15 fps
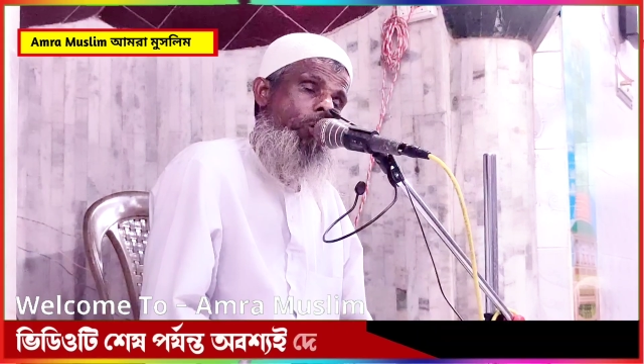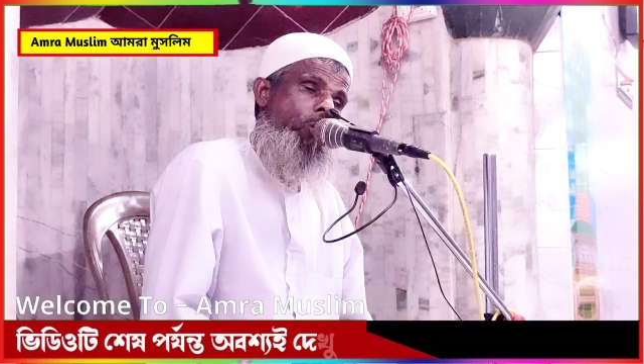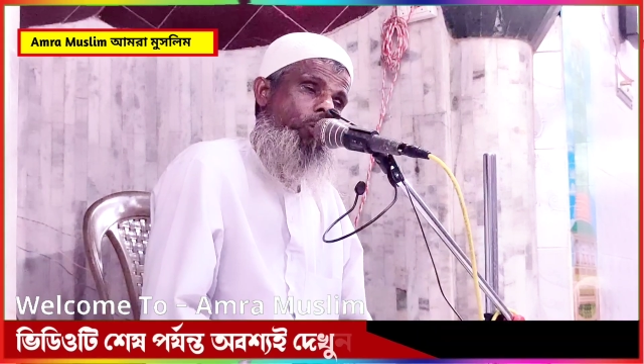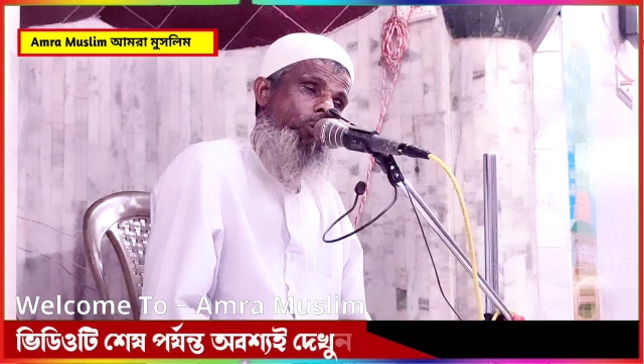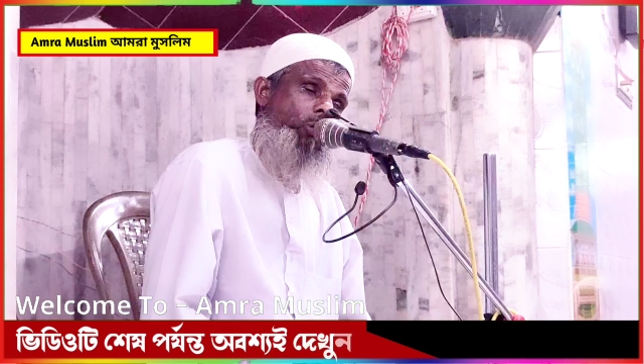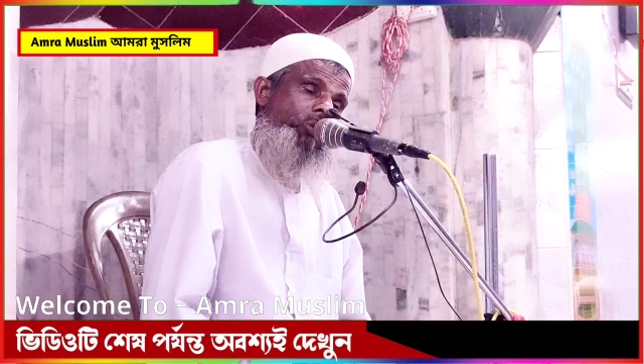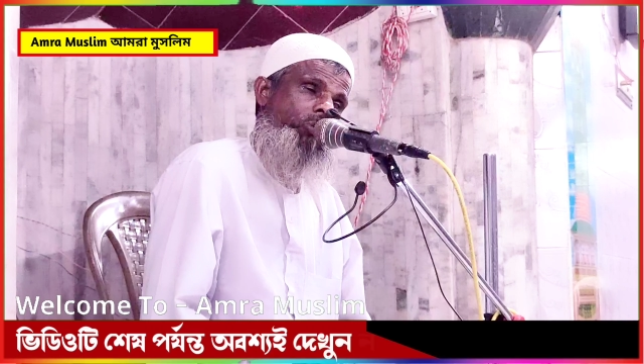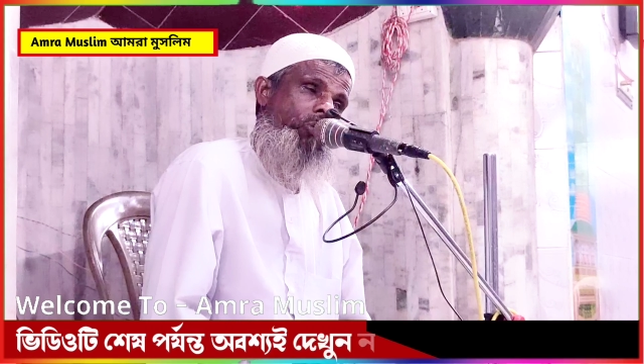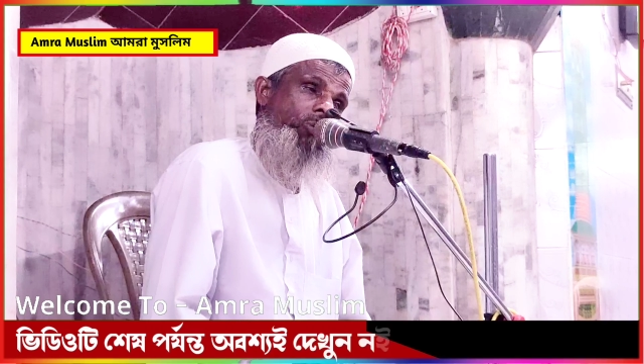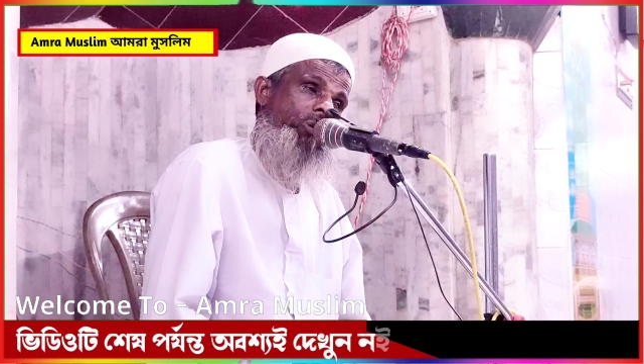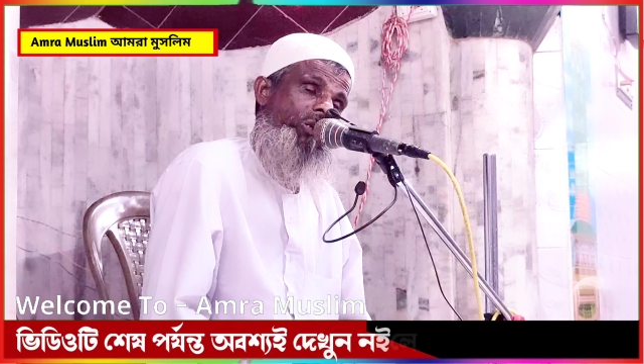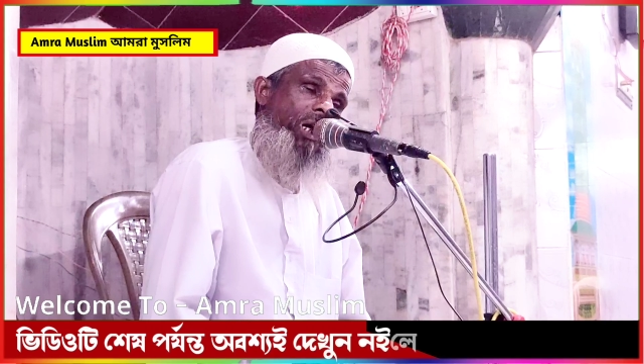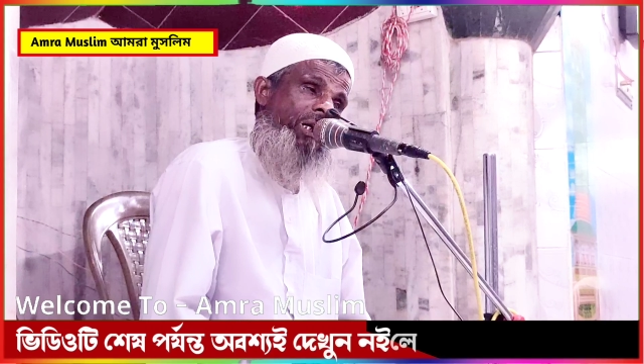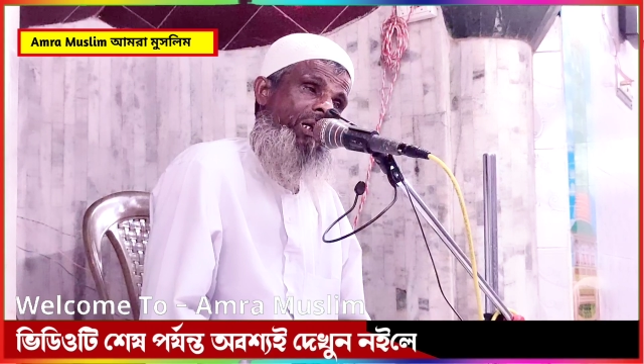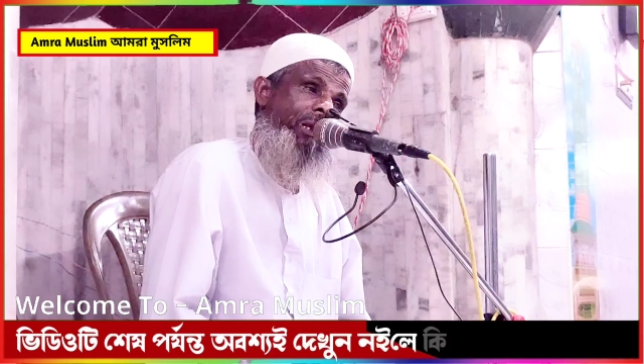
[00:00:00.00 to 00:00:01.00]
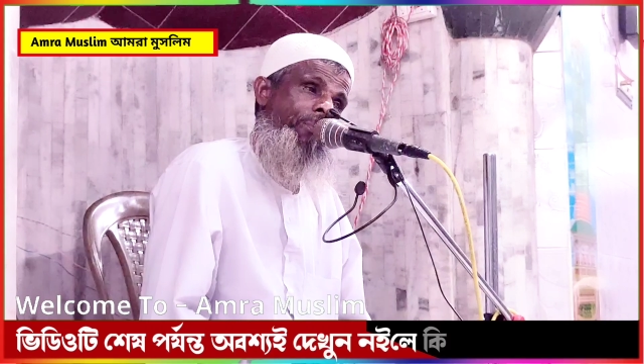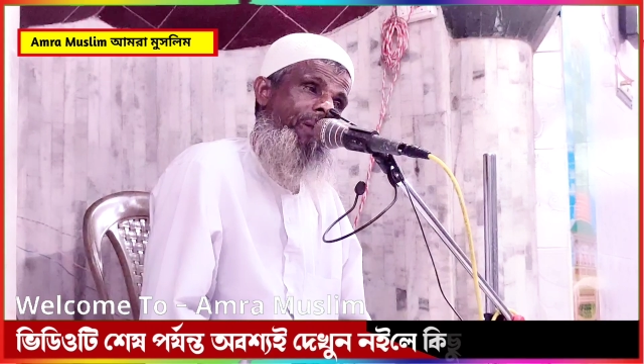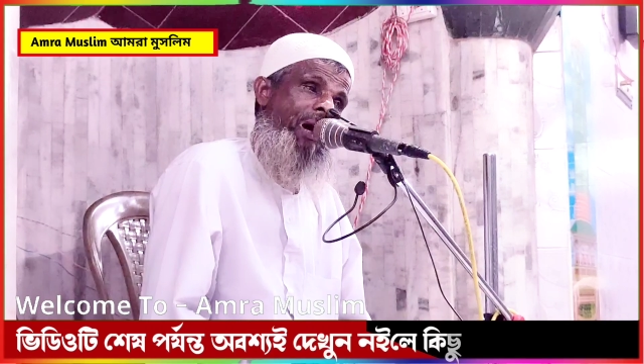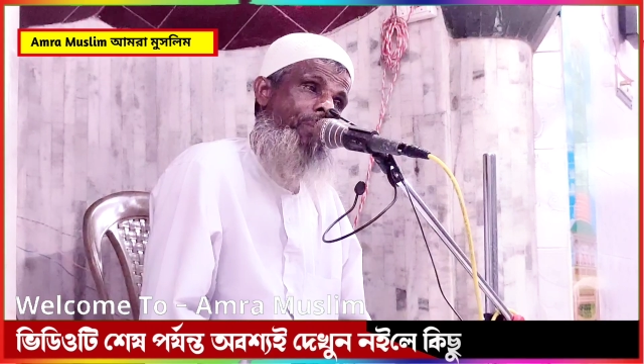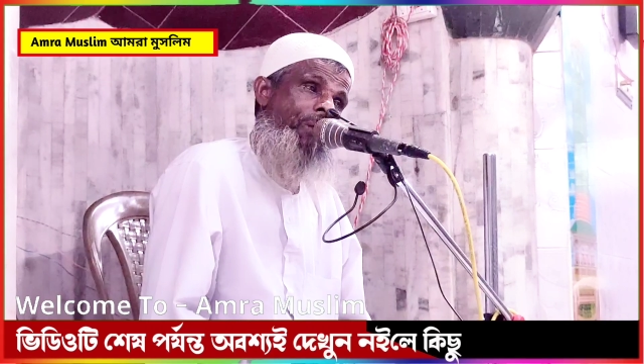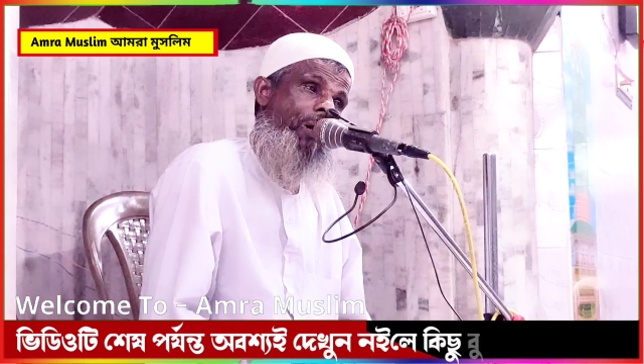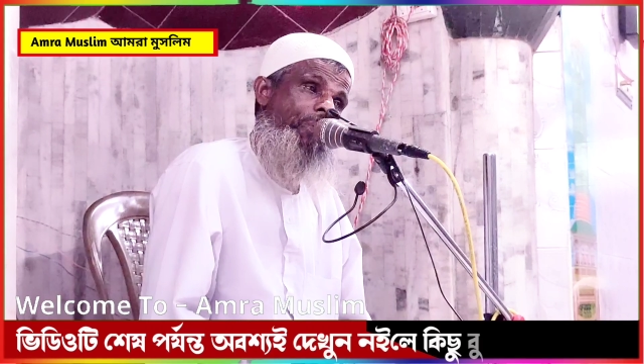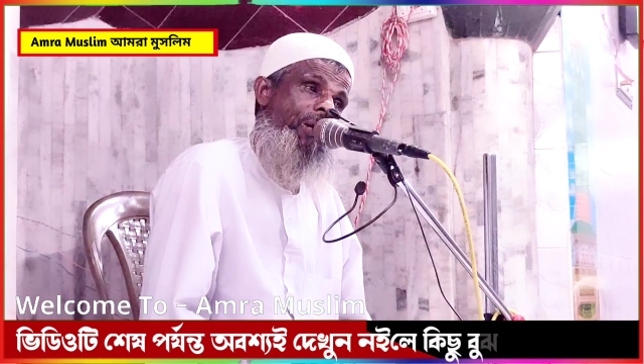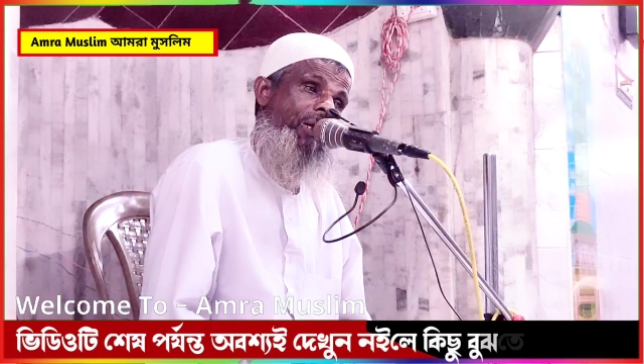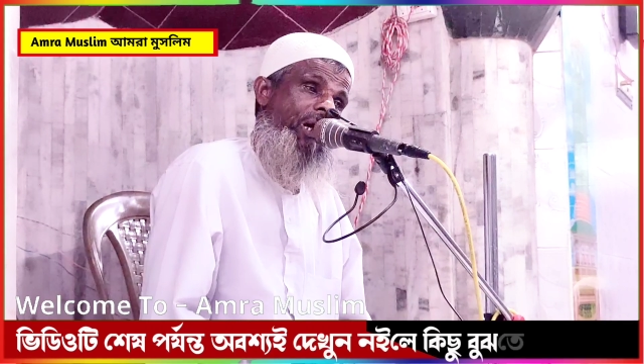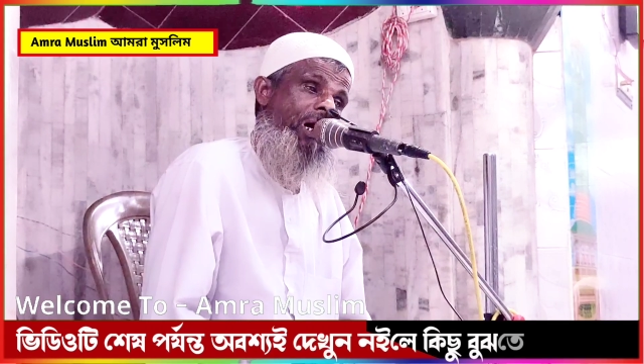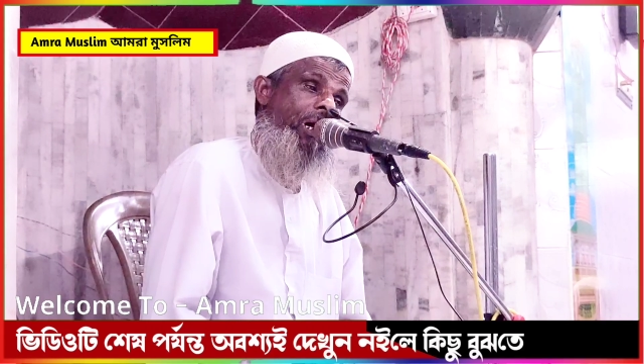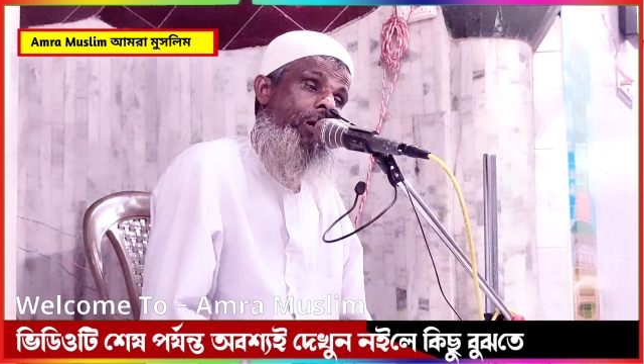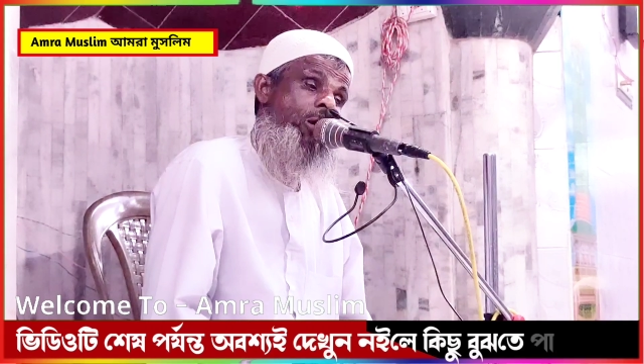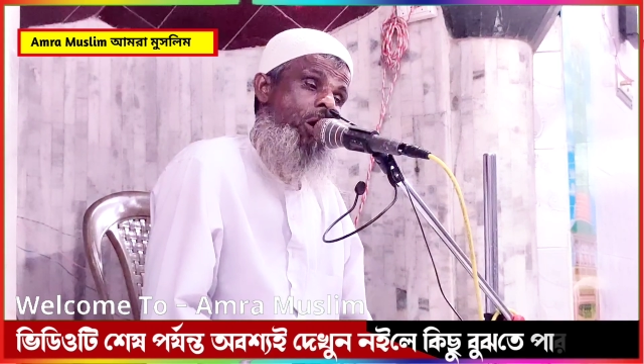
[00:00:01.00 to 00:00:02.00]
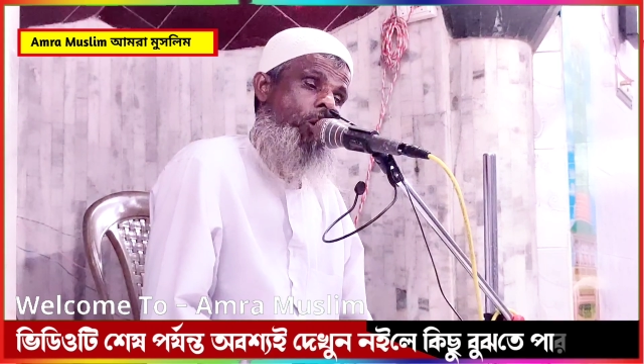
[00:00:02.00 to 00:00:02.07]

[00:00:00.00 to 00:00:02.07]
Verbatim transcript: ও সন্তানের মা বাবারা